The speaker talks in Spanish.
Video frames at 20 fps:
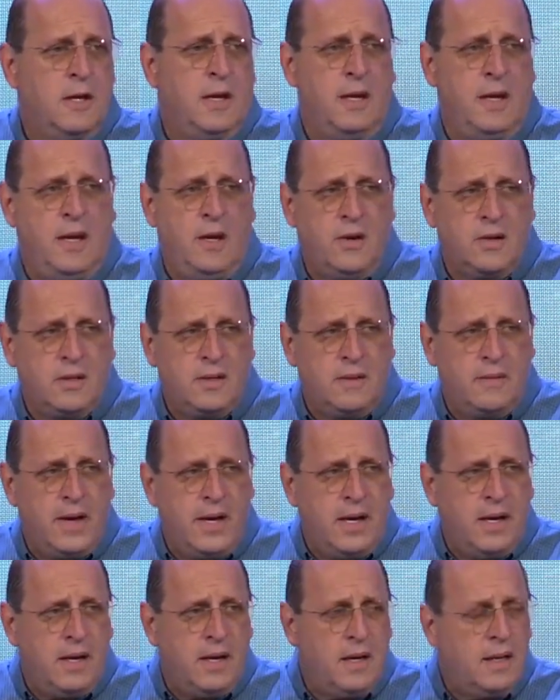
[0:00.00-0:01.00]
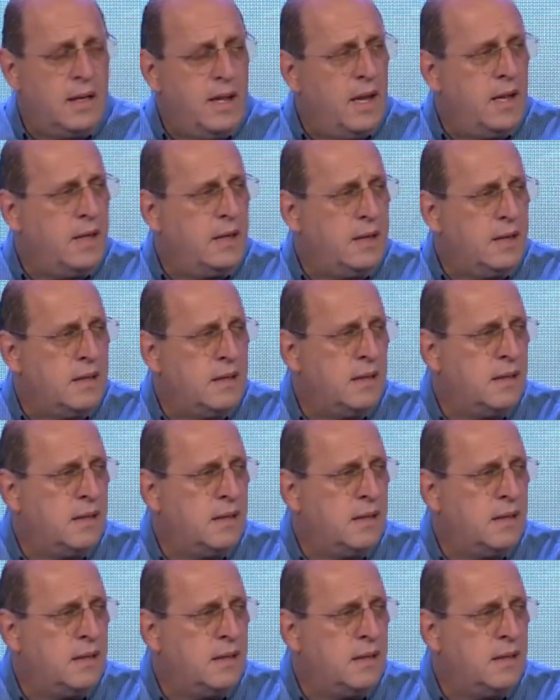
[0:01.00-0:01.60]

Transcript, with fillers: el Hijo se va a encarnar